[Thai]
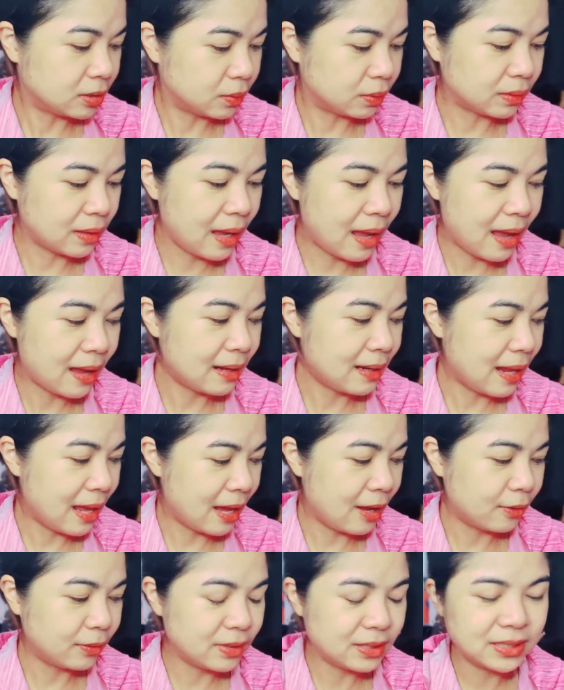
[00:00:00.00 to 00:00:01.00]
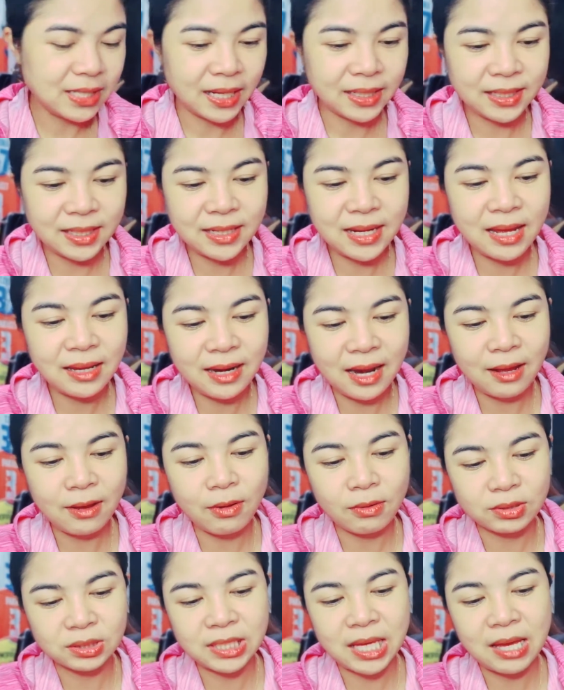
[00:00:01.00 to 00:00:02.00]
สุดท้ายแล้วนิสัยที่น่ารัก
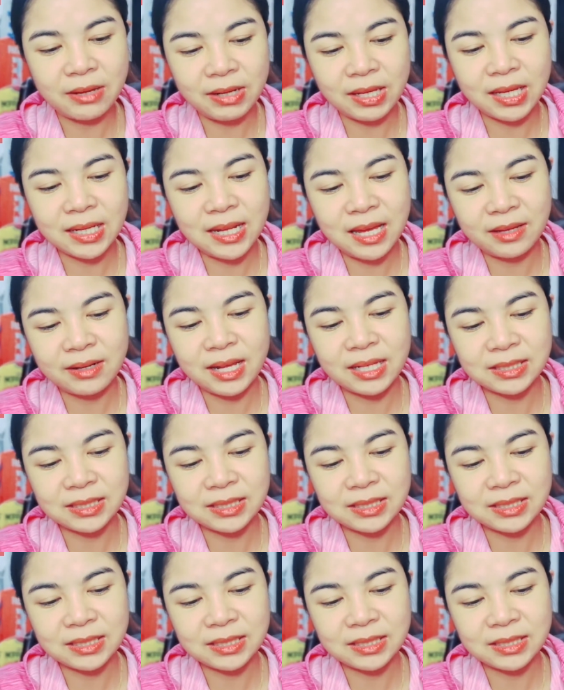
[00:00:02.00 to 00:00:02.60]
ของชาวลัคนา